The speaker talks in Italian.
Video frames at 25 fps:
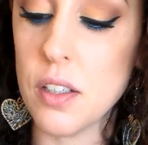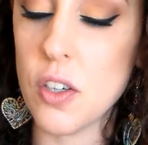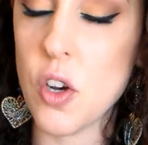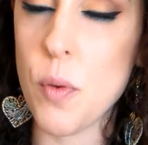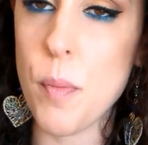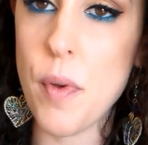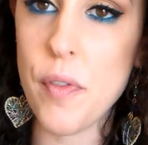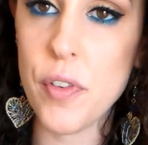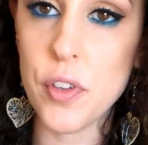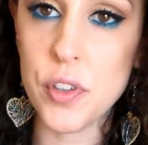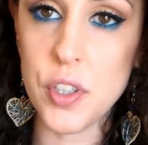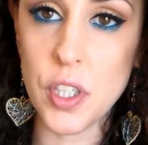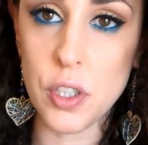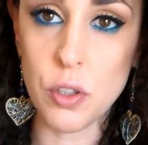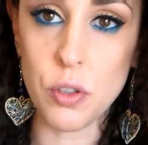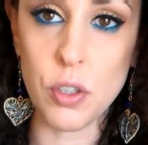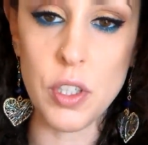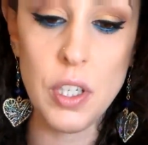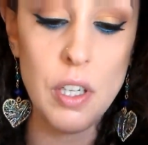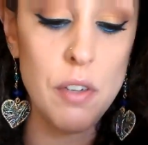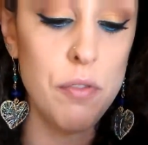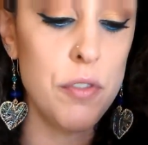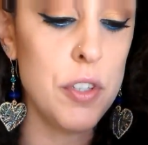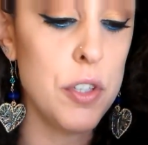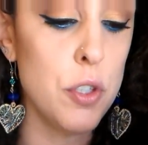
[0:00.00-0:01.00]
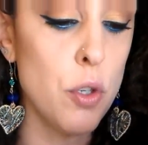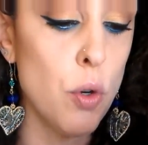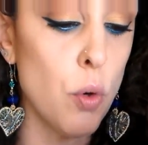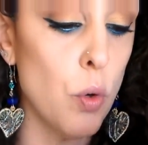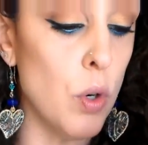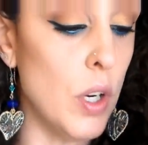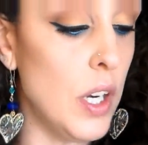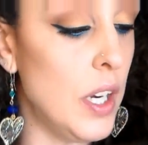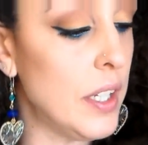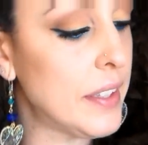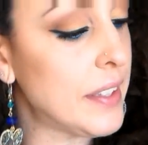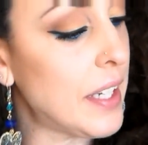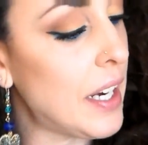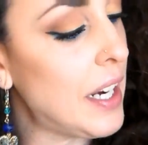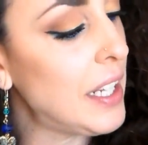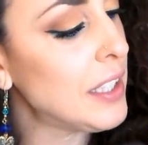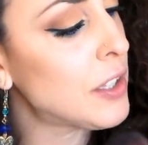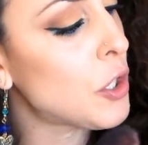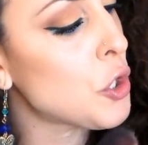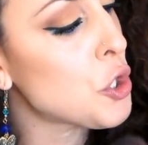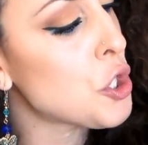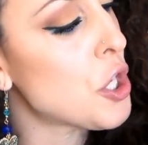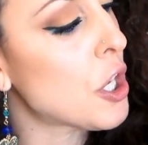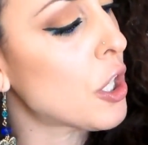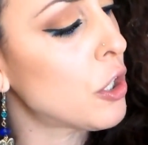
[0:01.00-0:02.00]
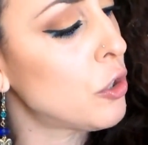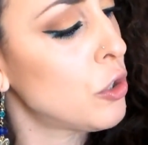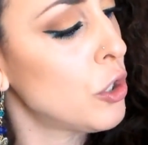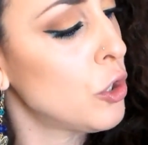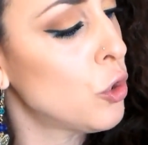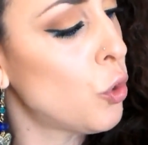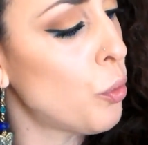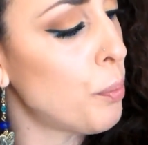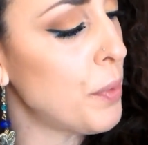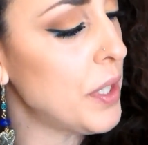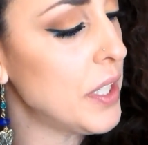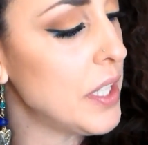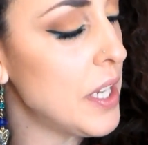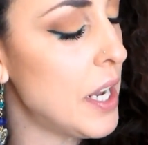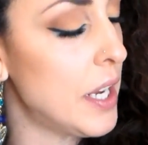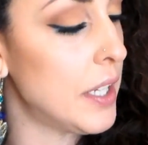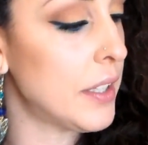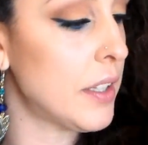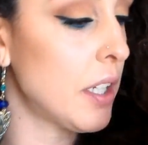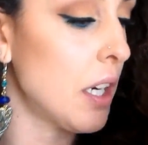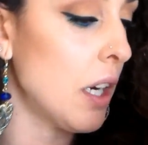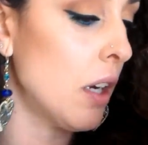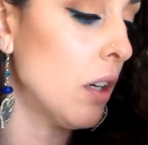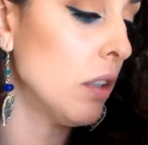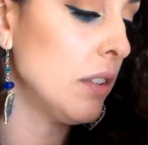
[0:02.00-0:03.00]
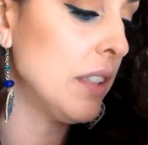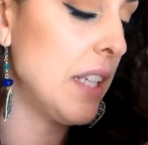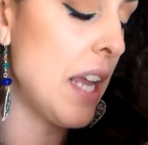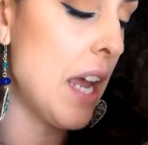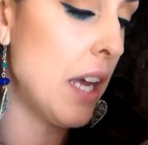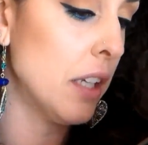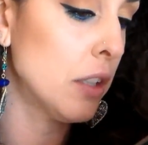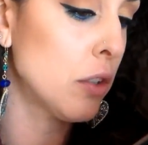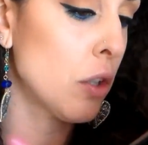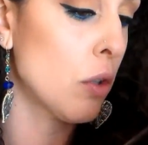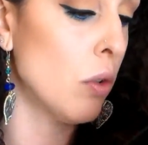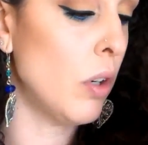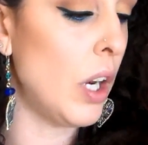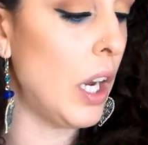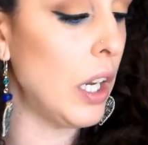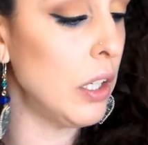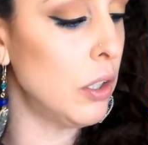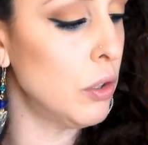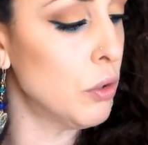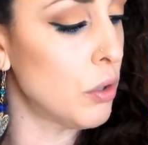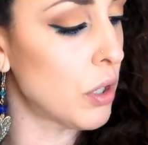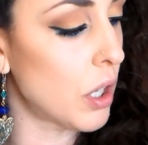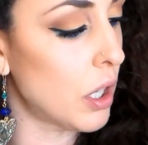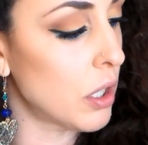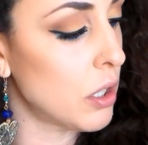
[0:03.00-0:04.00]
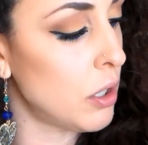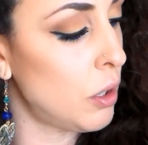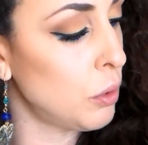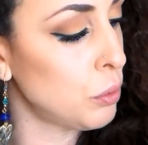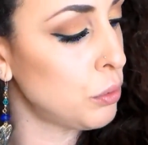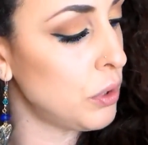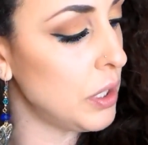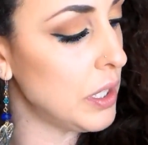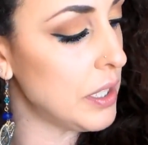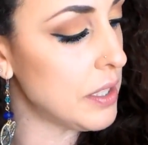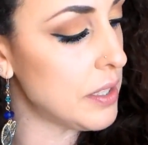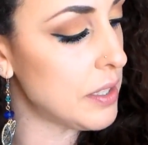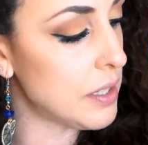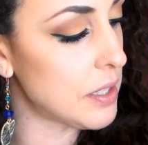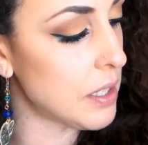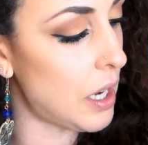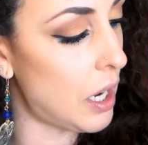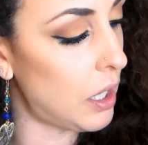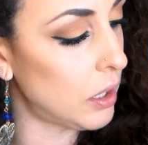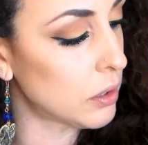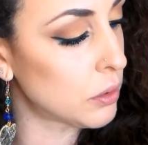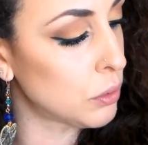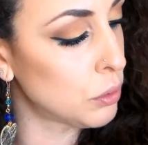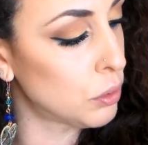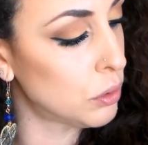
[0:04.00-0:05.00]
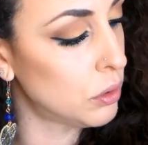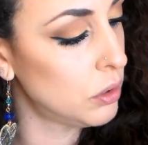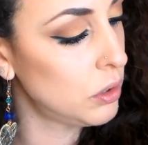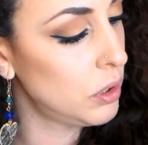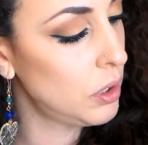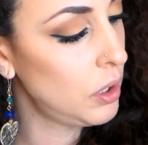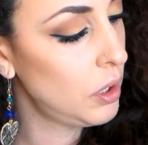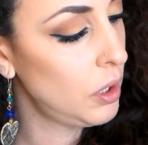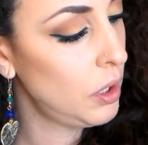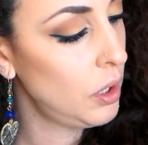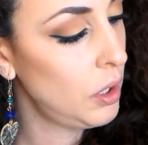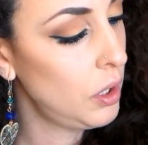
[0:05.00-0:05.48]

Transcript: eh, come vi ho detto nel video haul tra l'altro c'erano i nomi dietri, dietro allora io ho utilizzato